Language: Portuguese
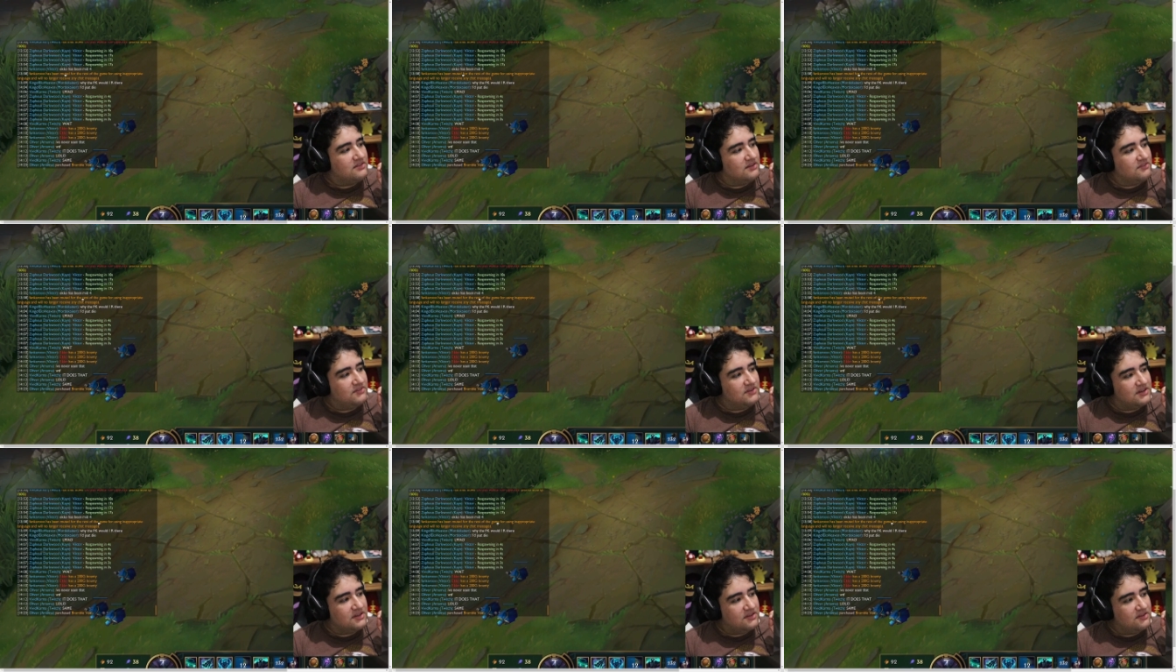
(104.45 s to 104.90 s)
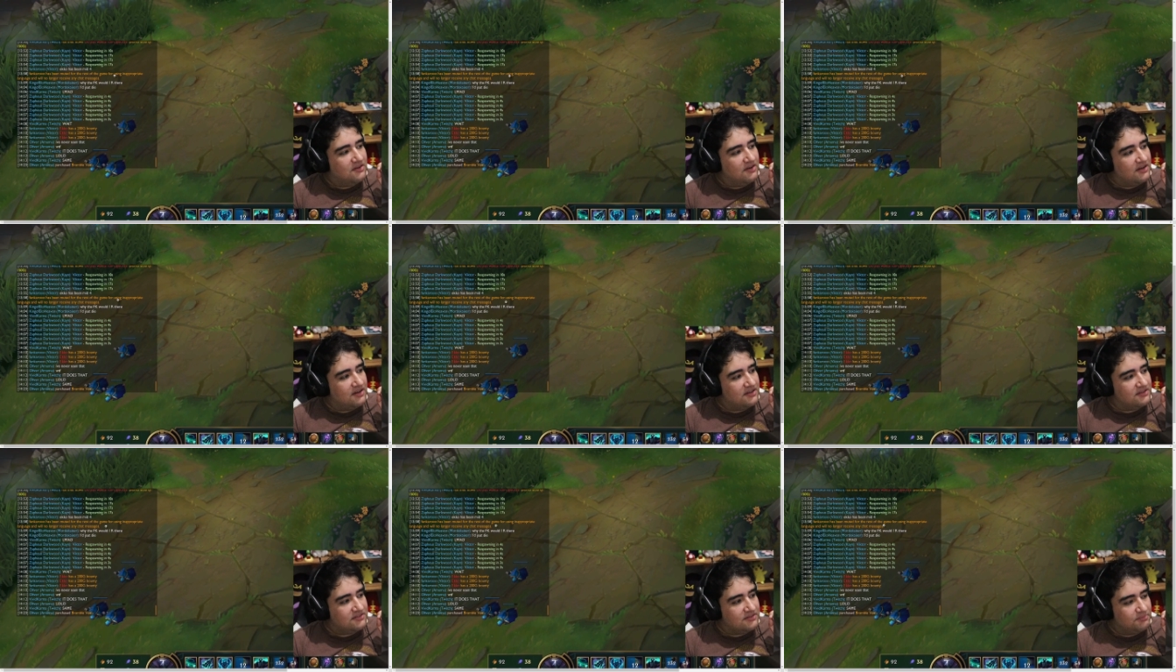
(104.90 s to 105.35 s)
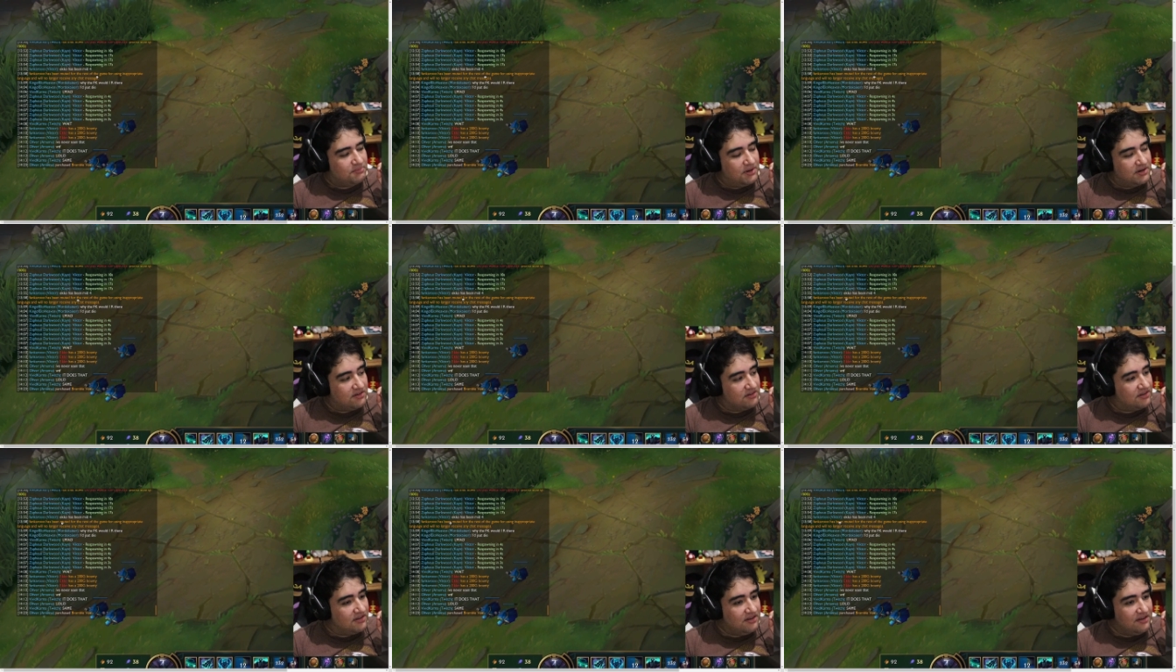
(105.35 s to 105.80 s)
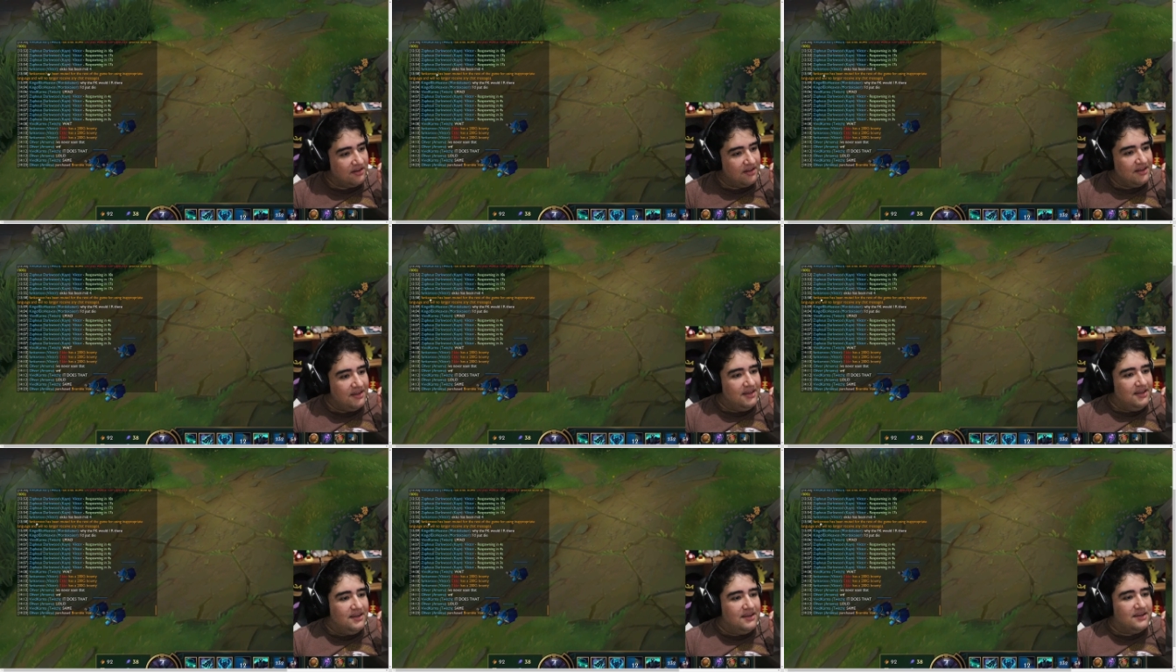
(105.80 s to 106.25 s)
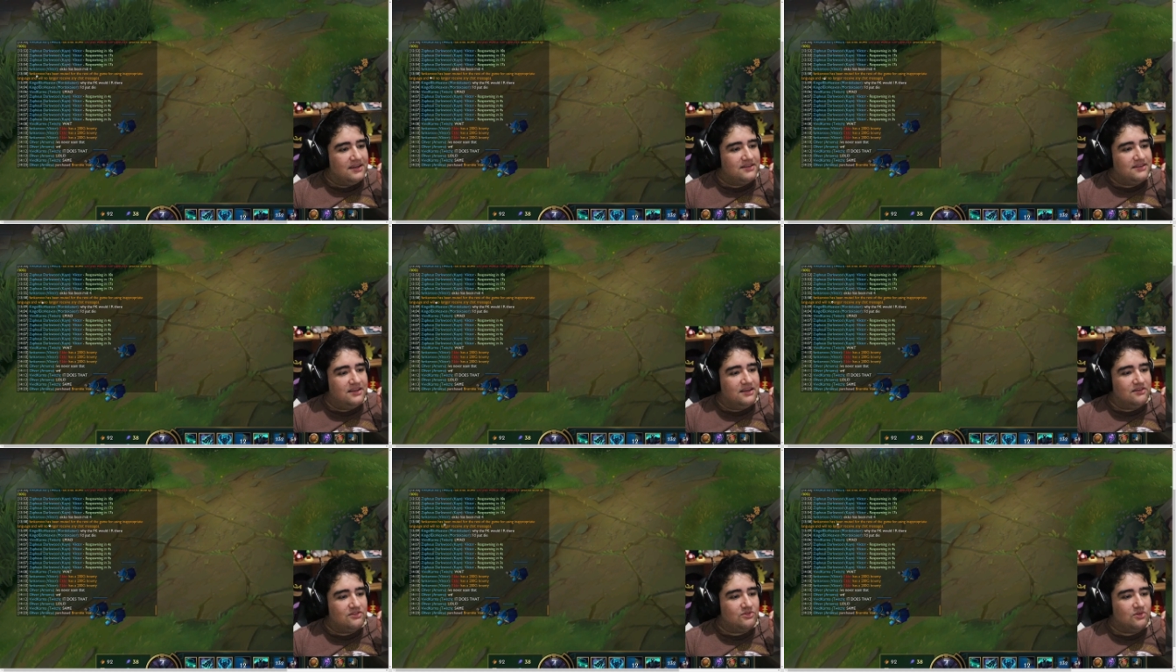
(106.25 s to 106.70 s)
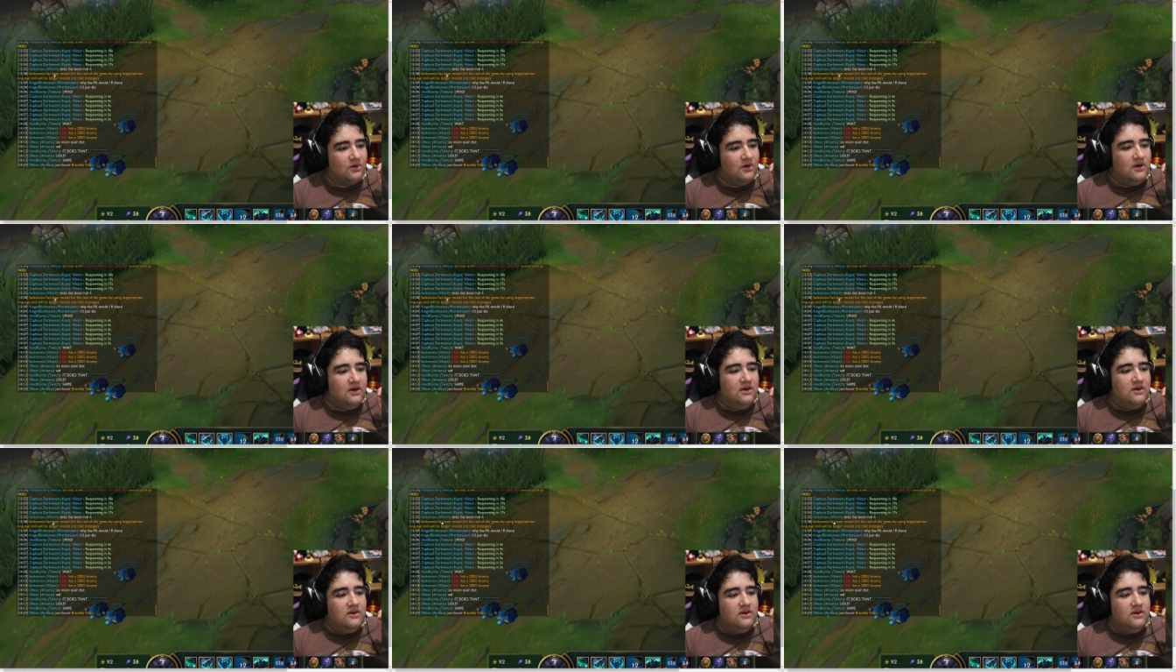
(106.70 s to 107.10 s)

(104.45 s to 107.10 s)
Tá vendo aqui, ó? Essa parte aqui em texto